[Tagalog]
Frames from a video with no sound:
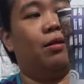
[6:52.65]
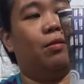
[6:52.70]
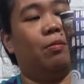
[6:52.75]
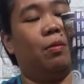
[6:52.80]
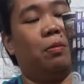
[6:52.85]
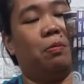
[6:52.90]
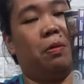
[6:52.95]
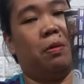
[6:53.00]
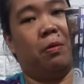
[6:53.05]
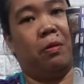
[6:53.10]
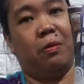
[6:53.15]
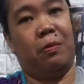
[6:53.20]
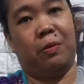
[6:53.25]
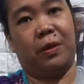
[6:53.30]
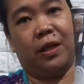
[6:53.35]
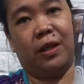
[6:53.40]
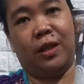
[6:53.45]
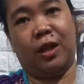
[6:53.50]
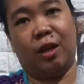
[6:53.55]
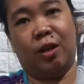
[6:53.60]

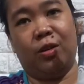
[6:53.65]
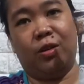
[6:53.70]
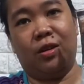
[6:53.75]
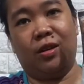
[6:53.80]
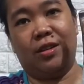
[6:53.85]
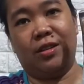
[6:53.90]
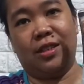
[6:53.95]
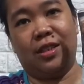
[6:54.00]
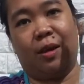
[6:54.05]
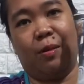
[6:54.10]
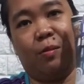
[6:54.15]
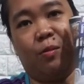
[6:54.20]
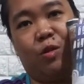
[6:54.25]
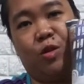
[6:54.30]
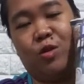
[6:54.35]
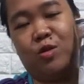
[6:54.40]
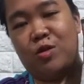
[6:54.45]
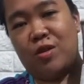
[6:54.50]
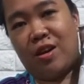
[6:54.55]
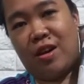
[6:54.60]
magpapaprint kayo ng
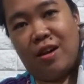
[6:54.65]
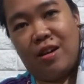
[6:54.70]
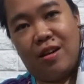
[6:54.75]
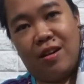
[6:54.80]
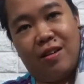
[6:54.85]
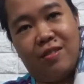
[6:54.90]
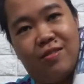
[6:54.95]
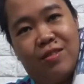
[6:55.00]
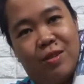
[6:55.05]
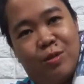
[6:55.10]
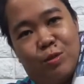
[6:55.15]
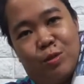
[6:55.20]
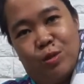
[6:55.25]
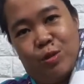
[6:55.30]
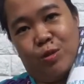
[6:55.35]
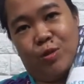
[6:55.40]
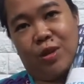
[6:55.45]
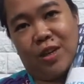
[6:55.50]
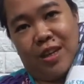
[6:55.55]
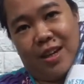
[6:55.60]
someone you love, na gusto
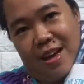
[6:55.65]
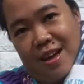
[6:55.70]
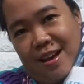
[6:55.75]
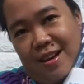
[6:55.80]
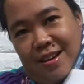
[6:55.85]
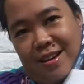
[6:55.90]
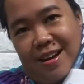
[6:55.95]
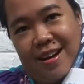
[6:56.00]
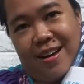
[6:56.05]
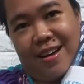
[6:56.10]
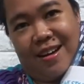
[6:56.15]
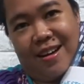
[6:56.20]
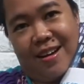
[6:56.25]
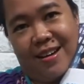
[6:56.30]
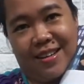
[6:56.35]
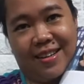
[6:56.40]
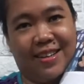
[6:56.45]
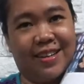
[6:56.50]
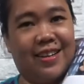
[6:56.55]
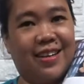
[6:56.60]
nyong
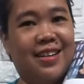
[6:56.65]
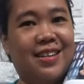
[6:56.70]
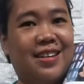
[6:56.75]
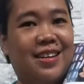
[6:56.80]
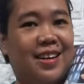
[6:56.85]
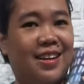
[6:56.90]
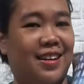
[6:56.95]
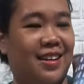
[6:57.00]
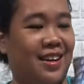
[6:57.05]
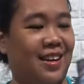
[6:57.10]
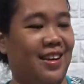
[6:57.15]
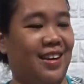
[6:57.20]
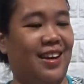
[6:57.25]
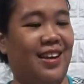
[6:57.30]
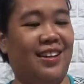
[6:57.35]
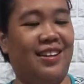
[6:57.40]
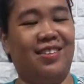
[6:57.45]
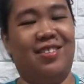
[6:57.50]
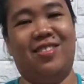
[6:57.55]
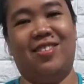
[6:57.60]
hinahaghag, na ganyan.
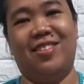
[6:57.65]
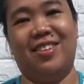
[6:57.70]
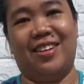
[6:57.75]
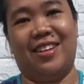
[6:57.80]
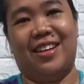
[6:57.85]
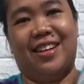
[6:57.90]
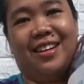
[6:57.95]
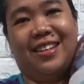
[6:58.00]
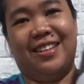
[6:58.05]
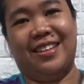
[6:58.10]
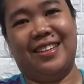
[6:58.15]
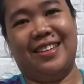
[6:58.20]
Ayan, okay yan.